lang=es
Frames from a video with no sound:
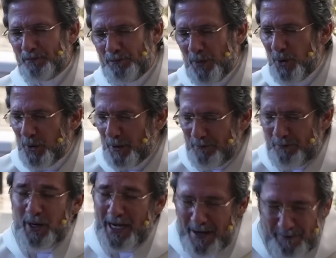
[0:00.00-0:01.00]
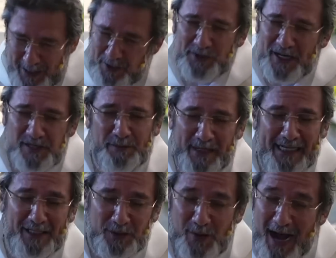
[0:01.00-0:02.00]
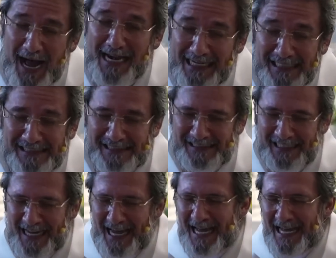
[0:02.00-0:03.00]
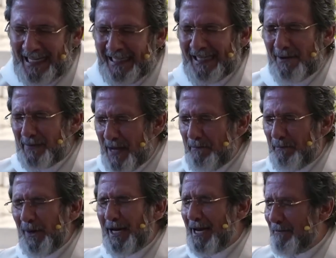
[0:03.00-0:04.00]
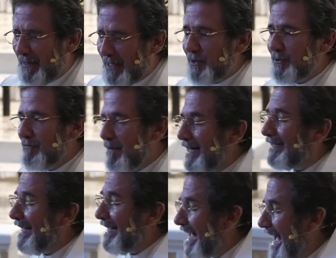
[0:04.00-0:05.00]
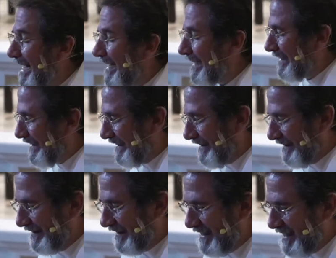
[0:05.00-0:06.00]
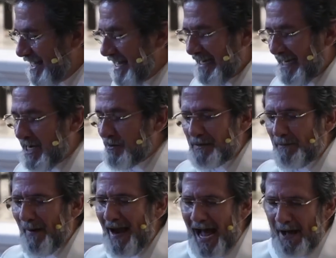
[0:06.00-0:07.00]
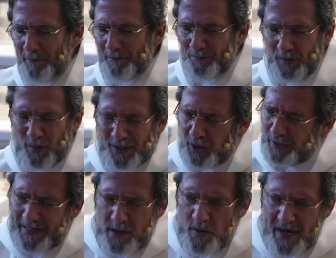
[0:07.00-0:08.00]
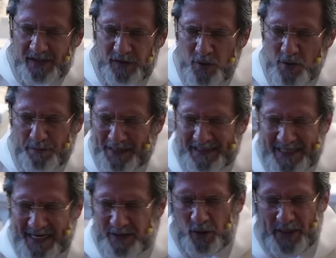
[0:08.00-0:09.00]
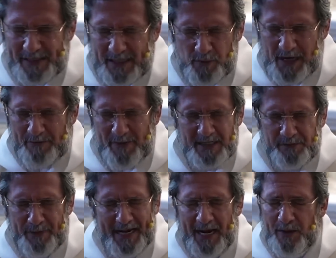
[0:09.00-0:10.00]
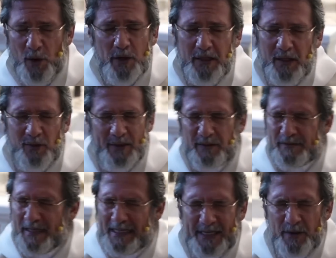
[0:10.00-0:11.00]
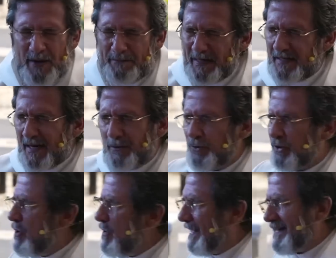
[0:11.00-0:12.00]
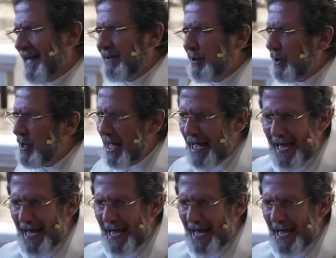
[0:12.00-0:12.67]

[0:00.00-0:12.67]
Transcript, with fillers: por, por enemigos espirituales y también por enemigos materiales. Y no es para cuando te digo esto, no pretendo que te vuelvas paranoico y con delirio de persecución creyendo